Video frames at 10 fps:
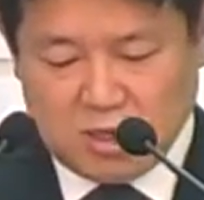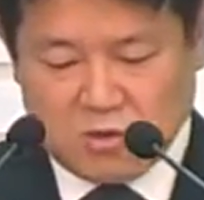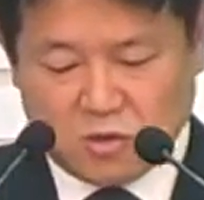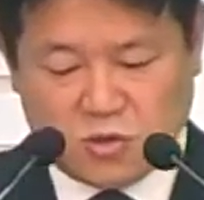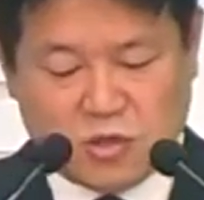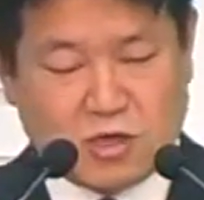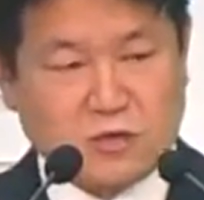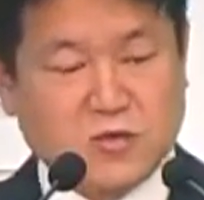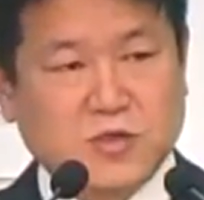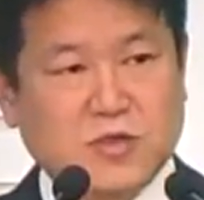
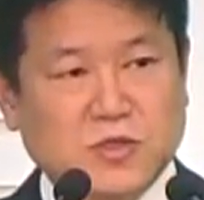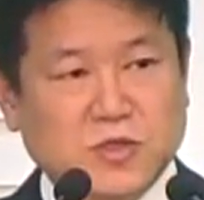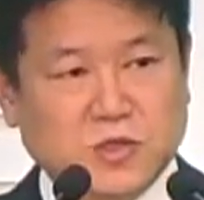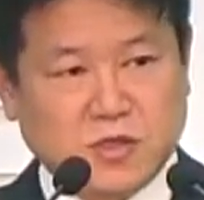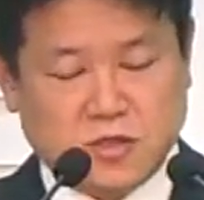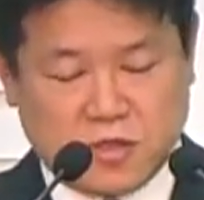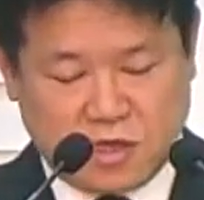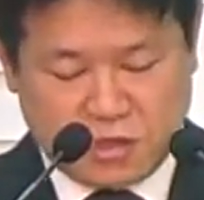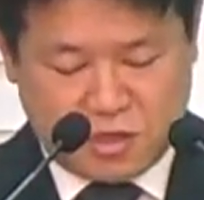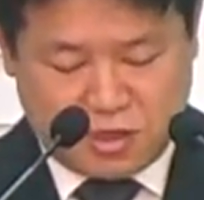거처라는 것은
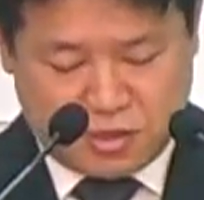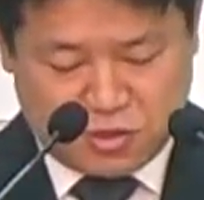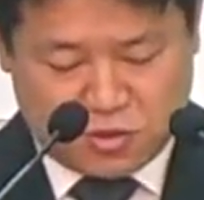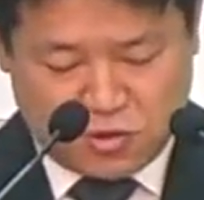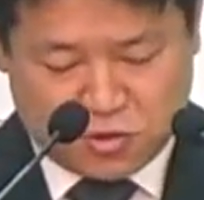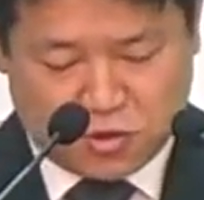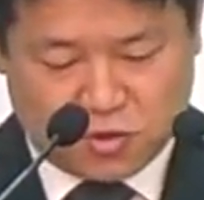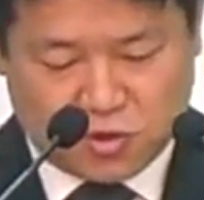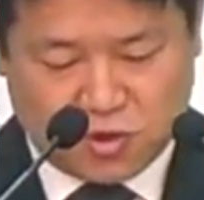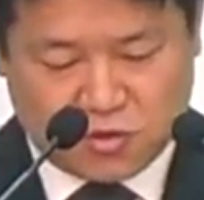하늘에 있는 성전,
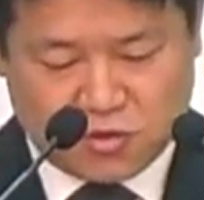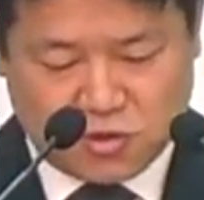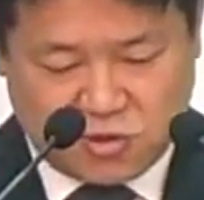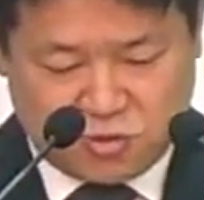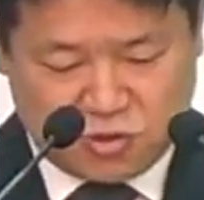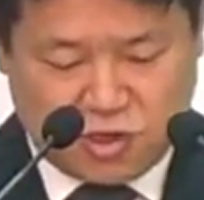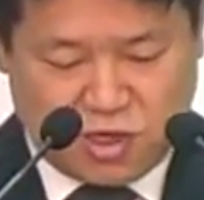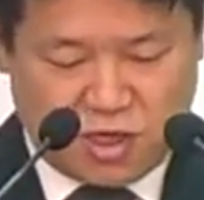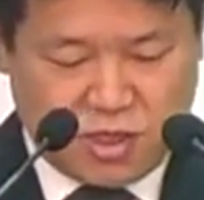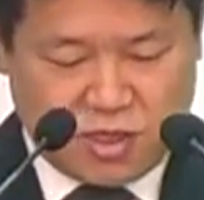그래서 그
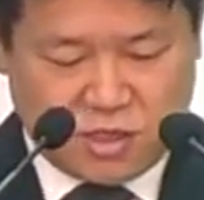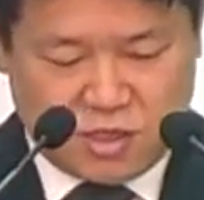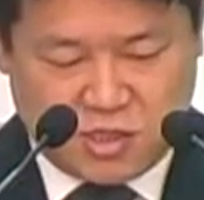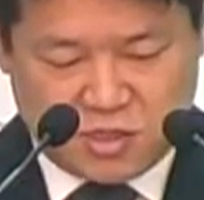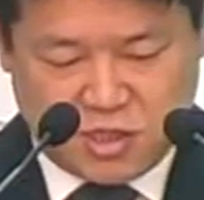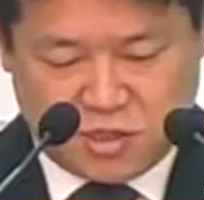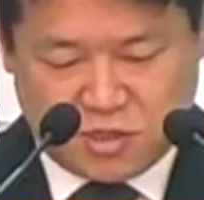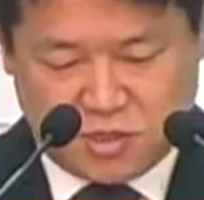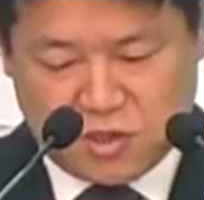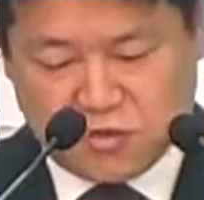성전의
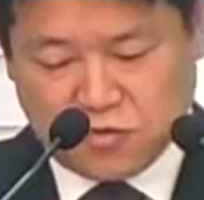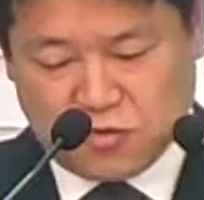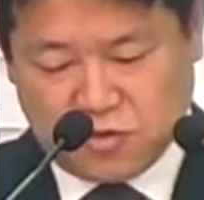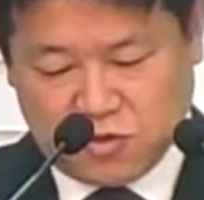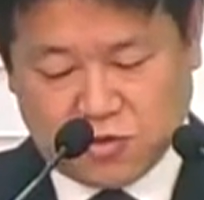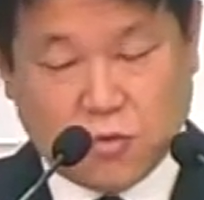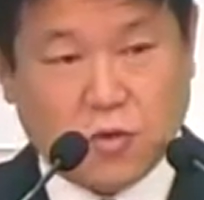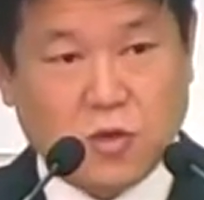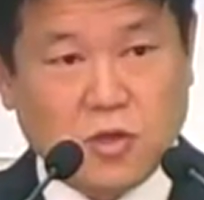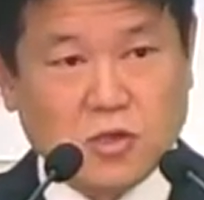실체이신 예수
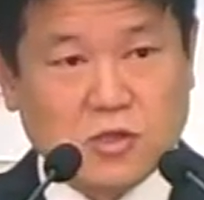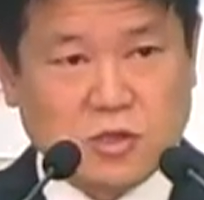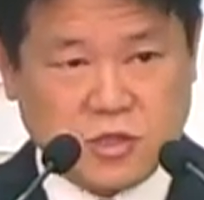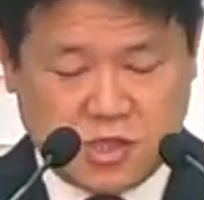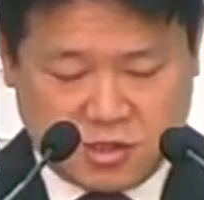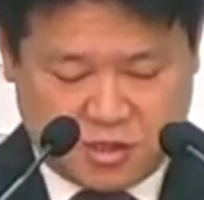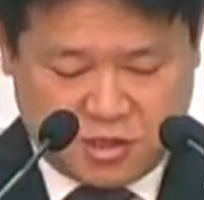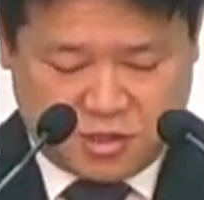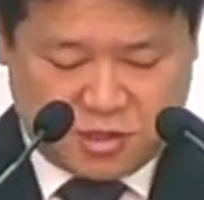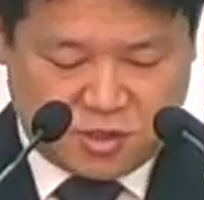그리스도, 그
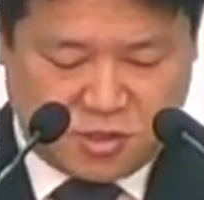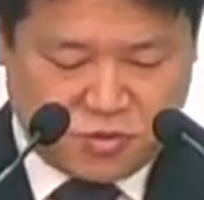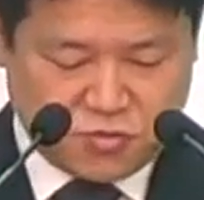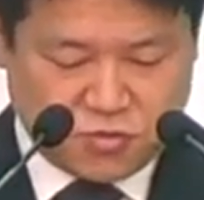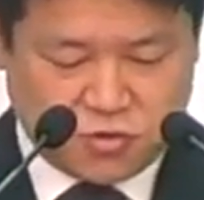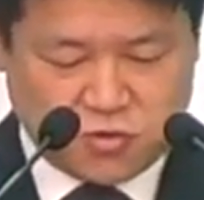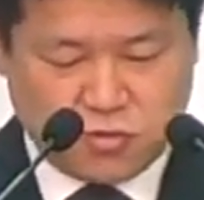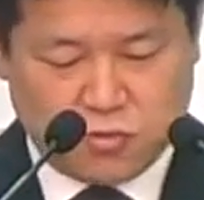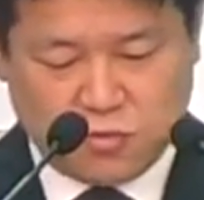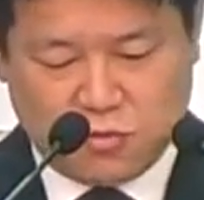실체 대신 예수
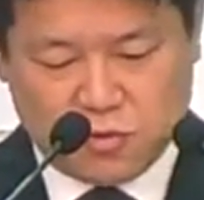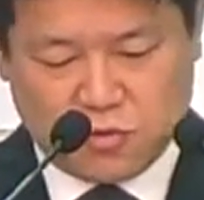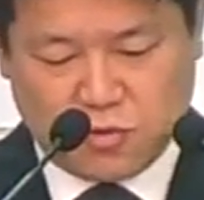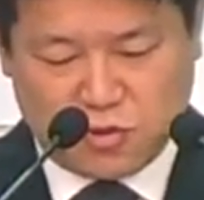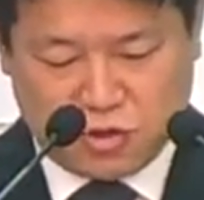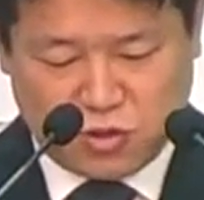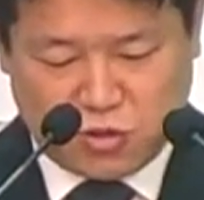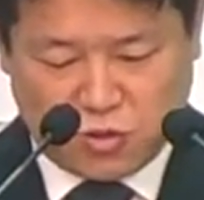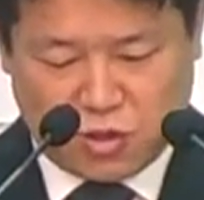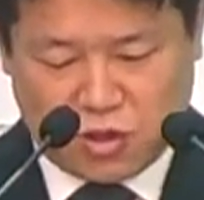그리스도를 모시고 있는
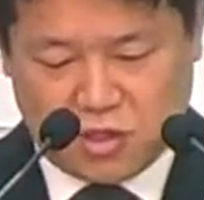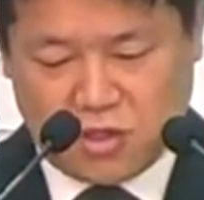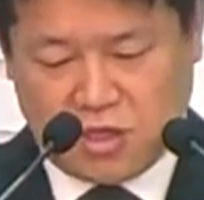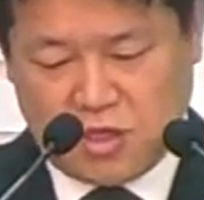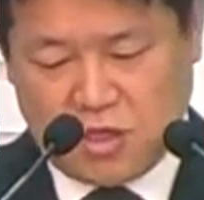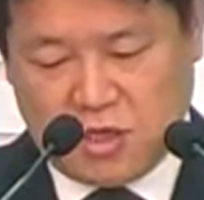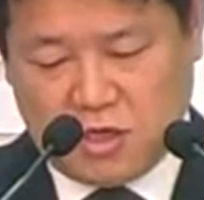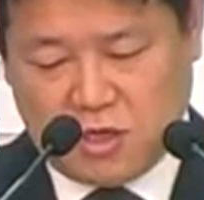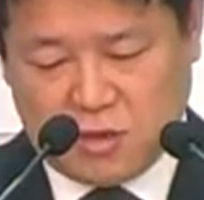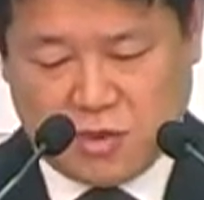교회를
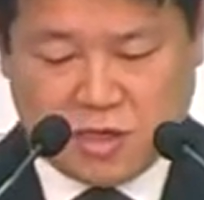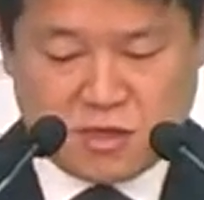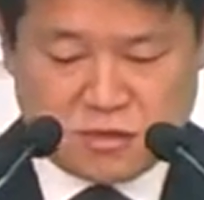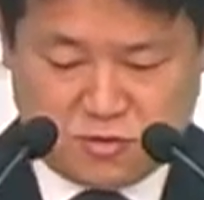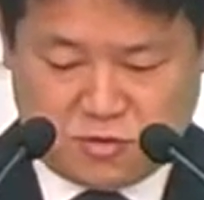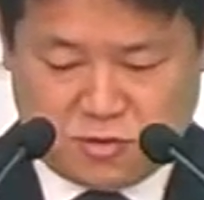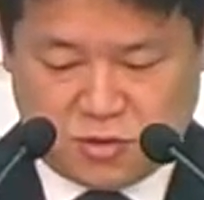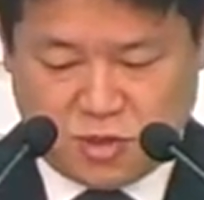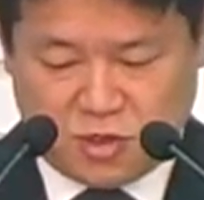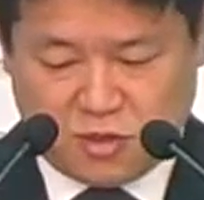이렇게 말하는
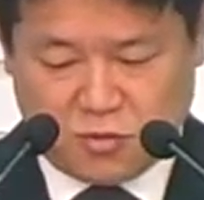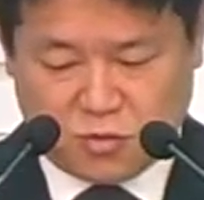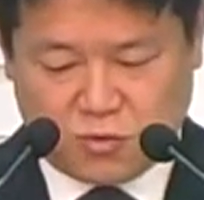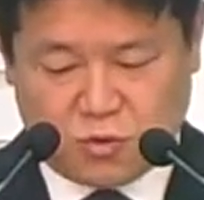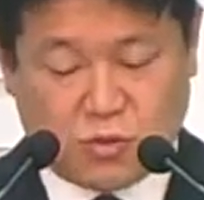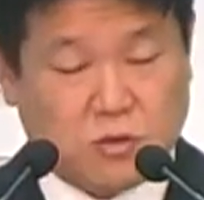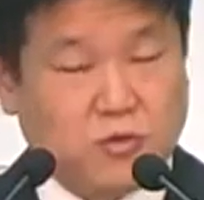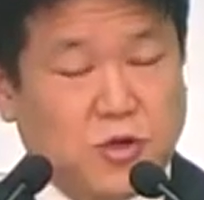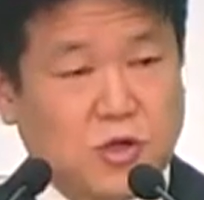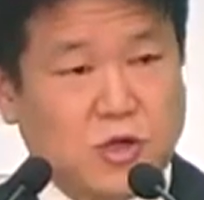것이다 이렇게 보시면
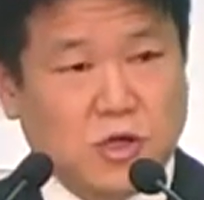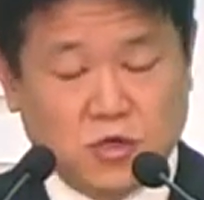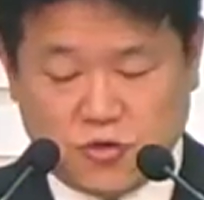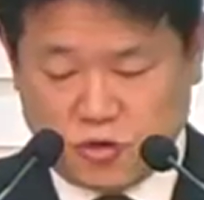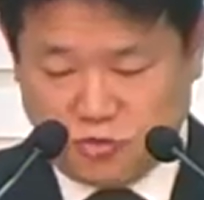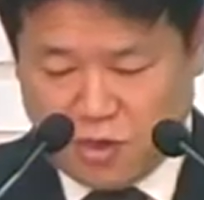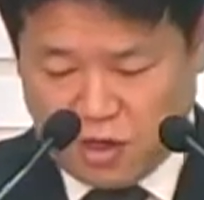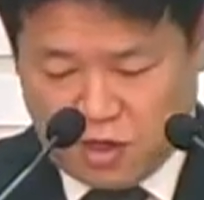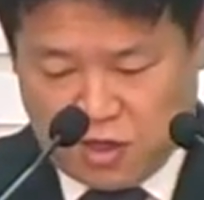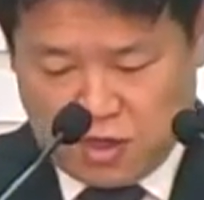되고요.
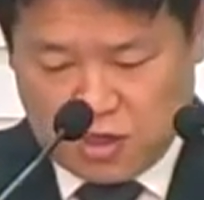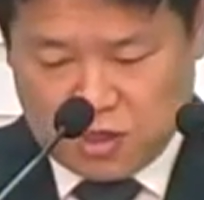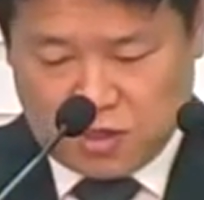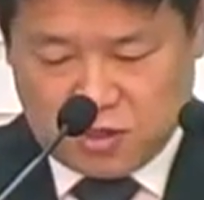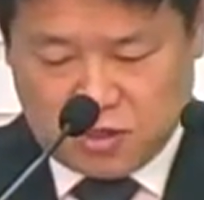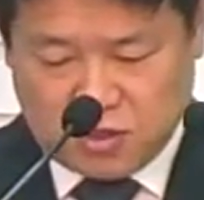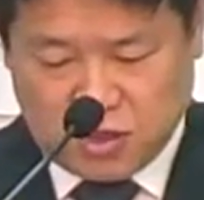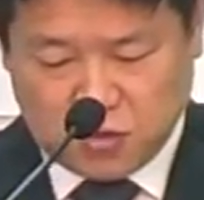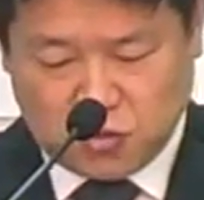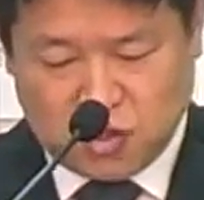주님의 그
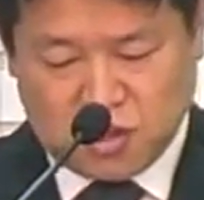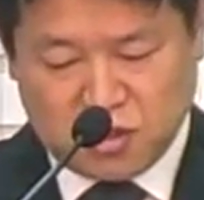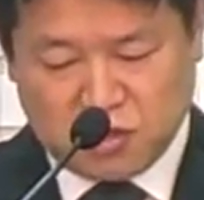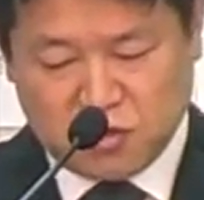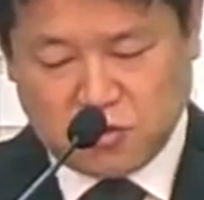대속의 은혜를